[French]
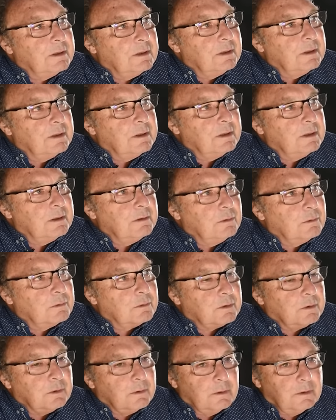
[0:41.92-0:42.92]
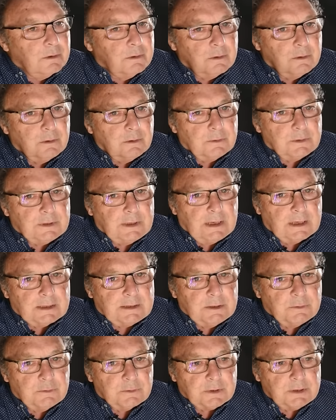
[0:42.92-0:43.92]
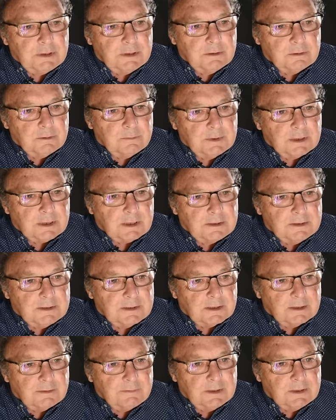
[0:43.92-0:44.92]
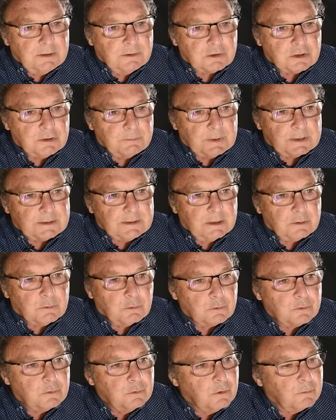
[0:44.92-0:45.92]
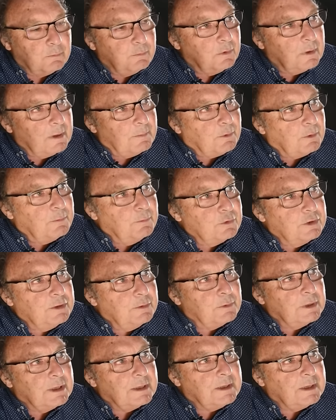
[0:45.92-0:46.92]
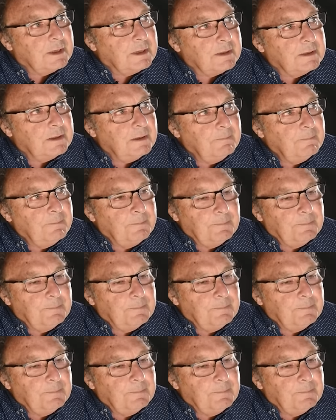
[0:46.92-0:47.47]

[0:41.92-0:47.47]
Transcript: et donc la théorie mécanicien navigant. J'ai passé le concours pour la promotion interne,